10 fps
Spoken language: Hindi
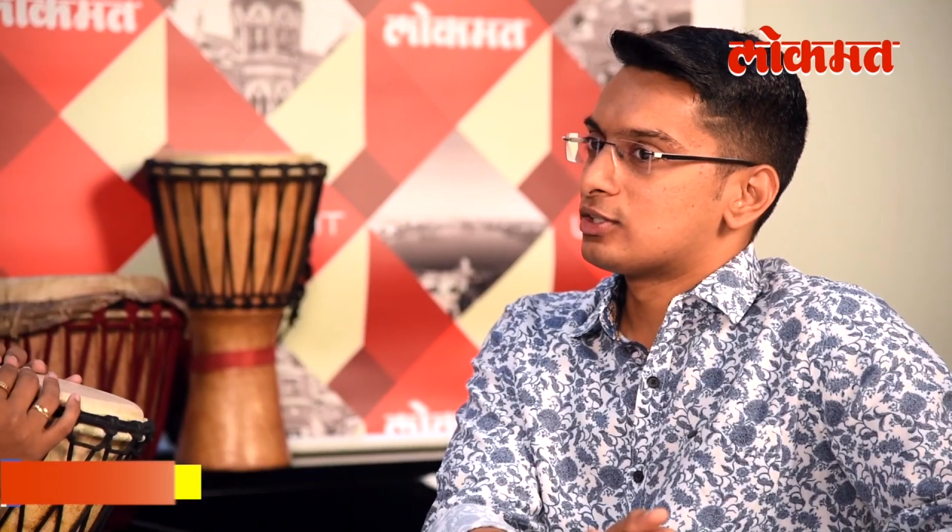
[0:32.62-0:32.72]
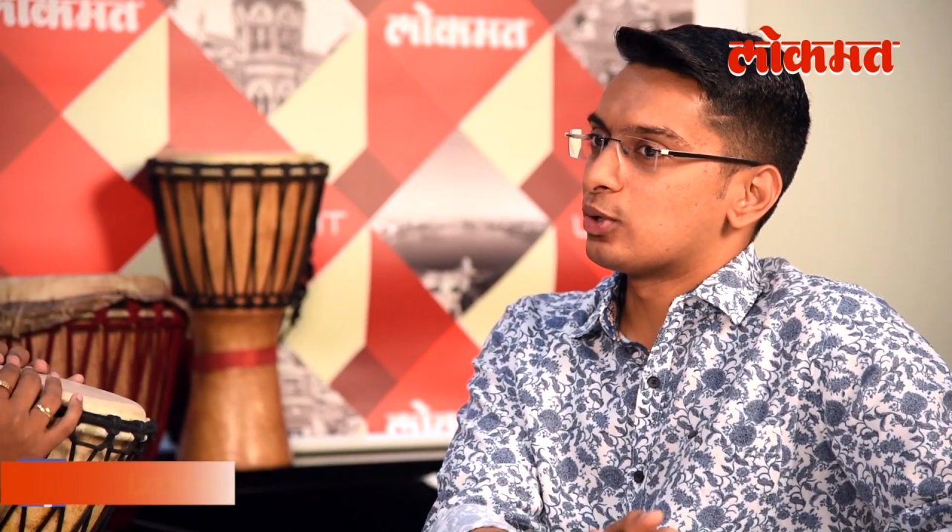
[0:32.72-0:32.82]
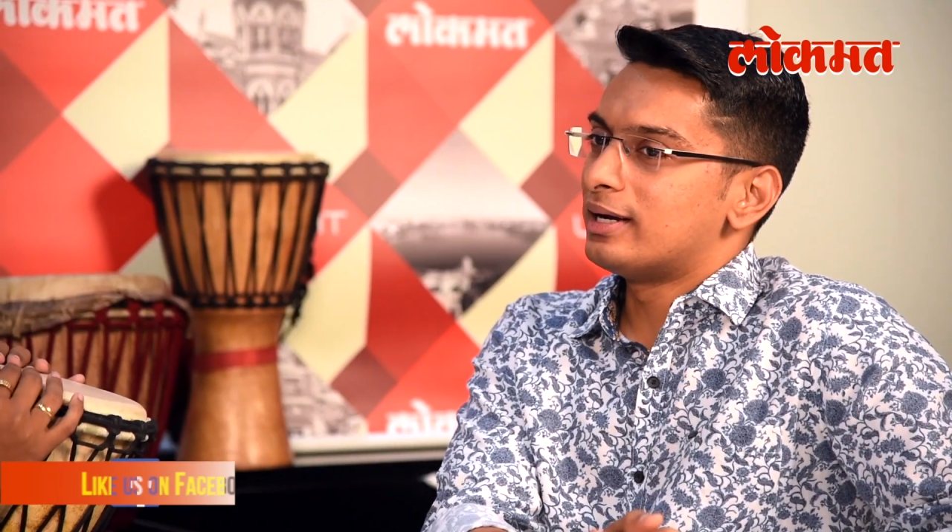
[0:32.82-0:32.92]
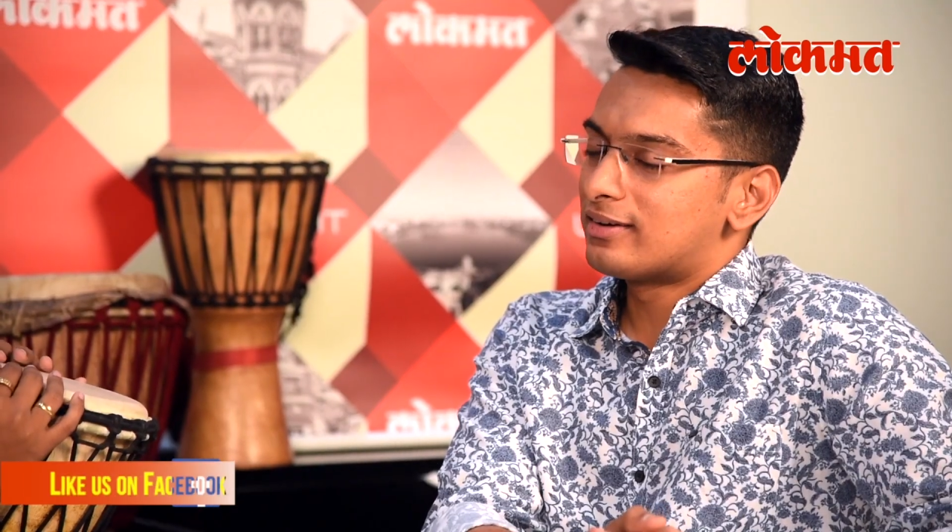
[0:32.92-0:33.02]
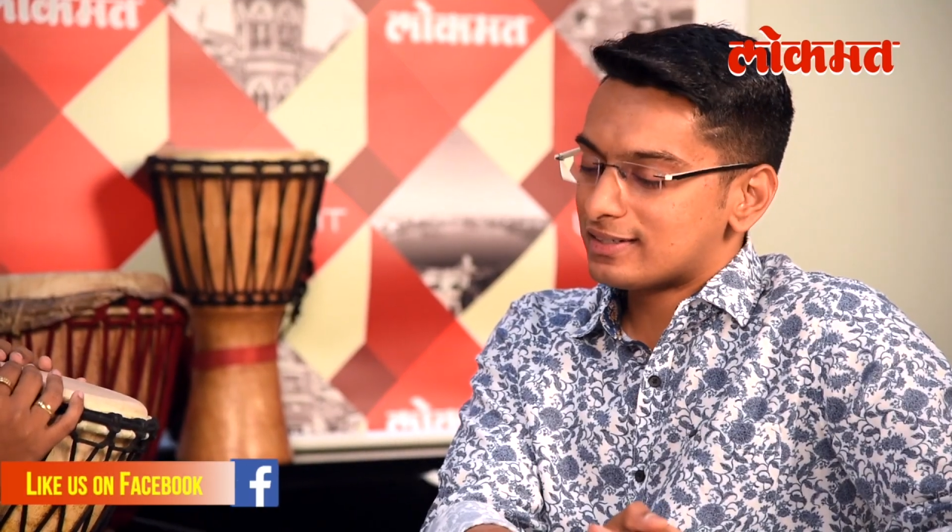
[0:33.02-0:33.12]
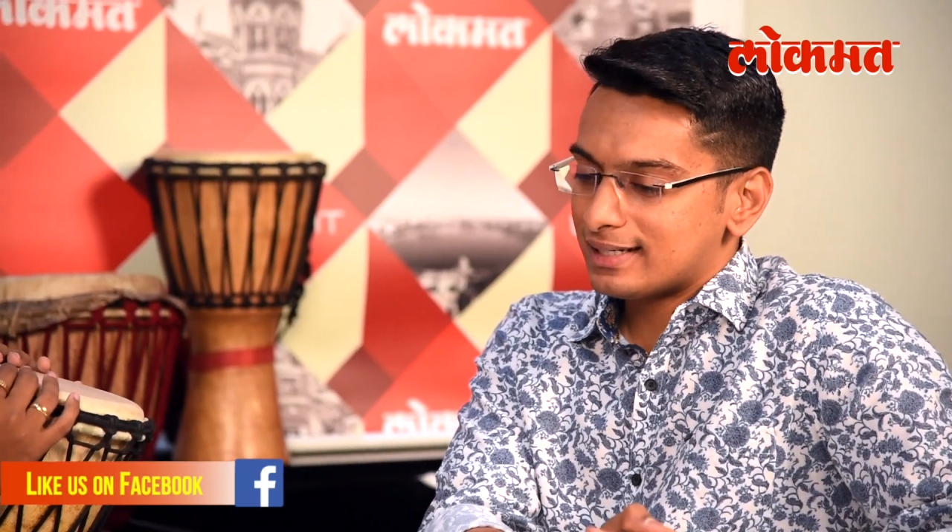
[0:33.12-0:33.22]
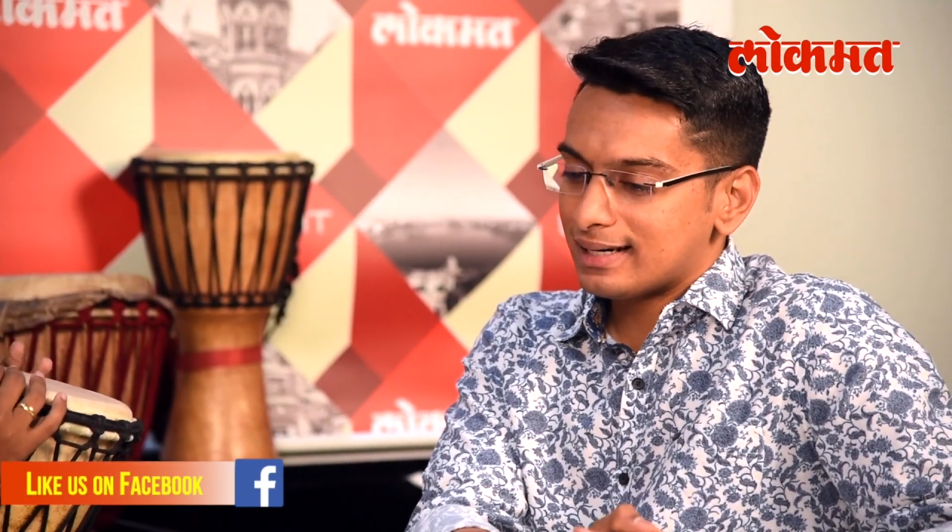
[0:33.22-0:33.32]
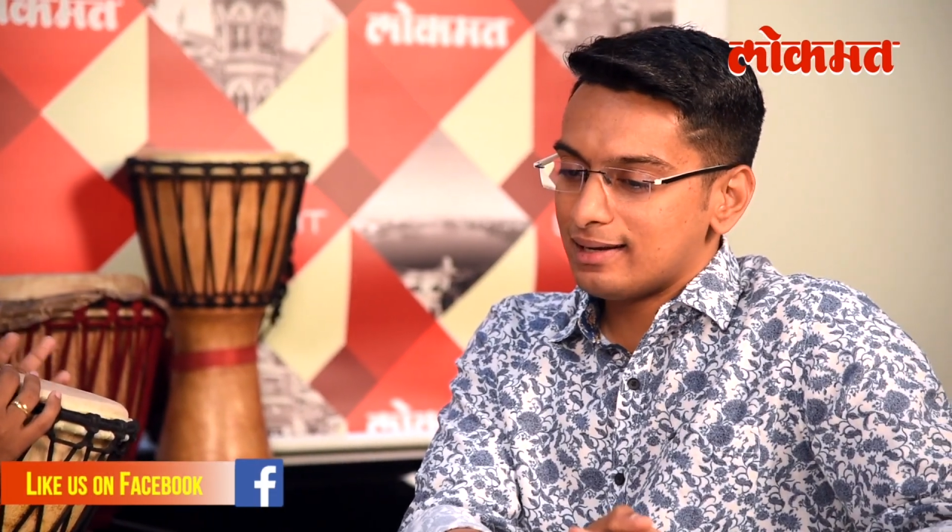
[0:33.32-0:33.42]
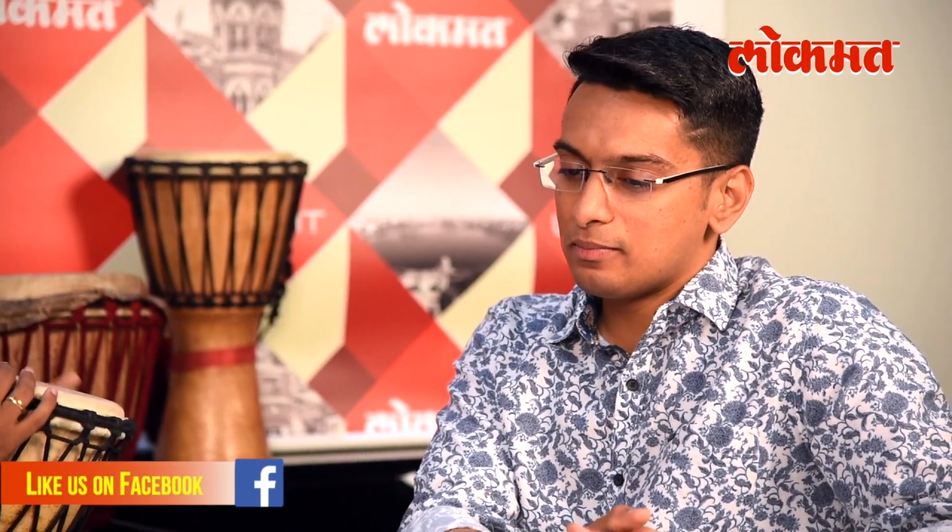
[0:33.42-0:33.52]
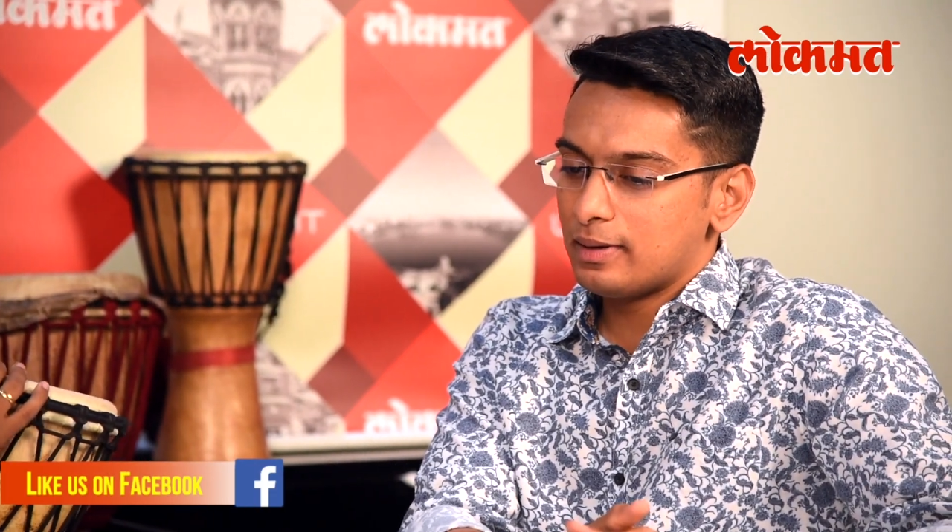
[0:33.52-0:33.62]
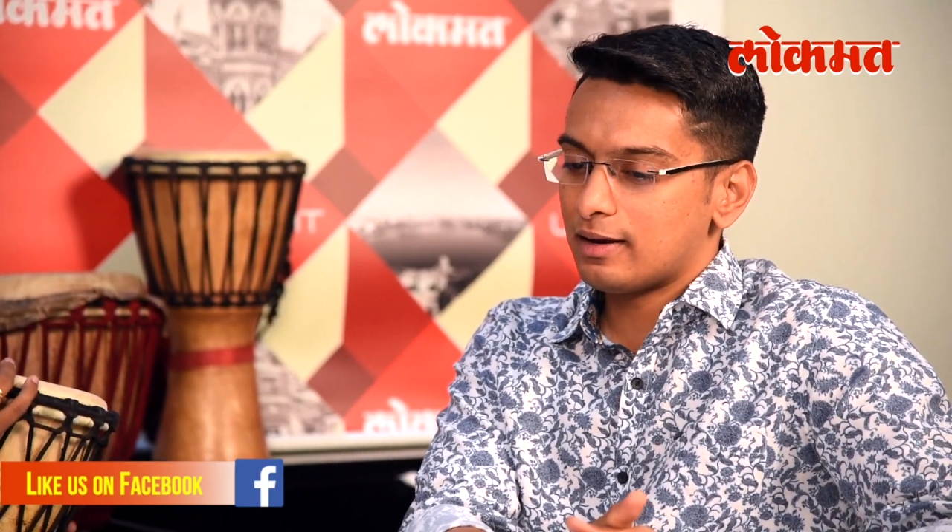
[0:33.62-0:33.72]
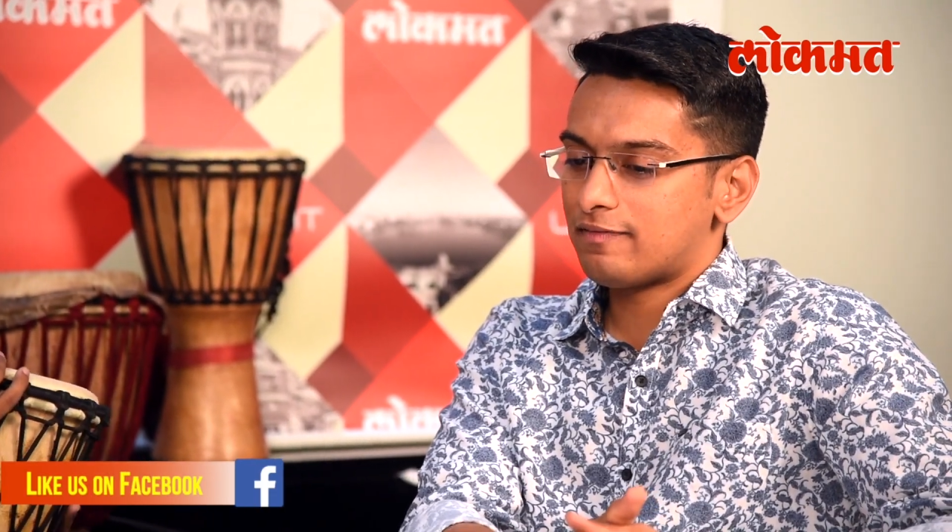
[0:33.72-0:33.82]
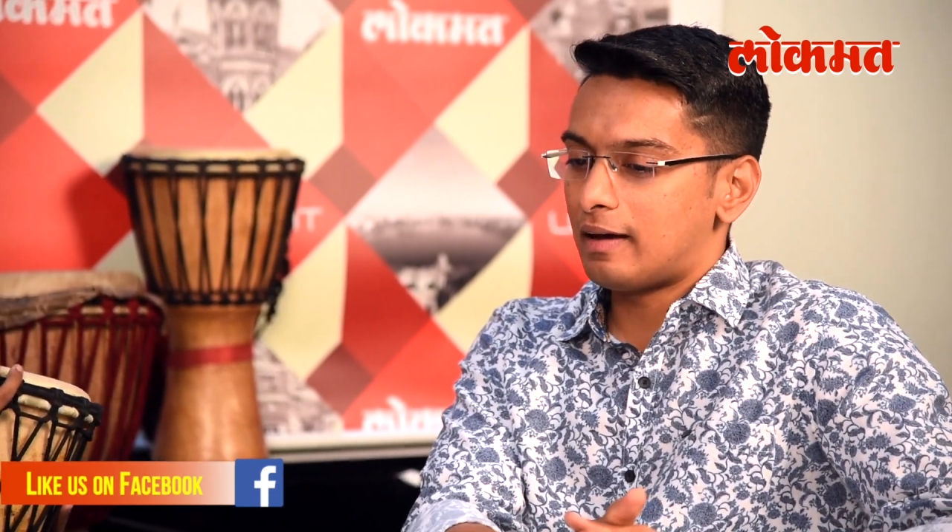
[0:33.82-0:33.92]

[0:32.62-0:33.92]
सो इंटरेस्टिंगली मेरे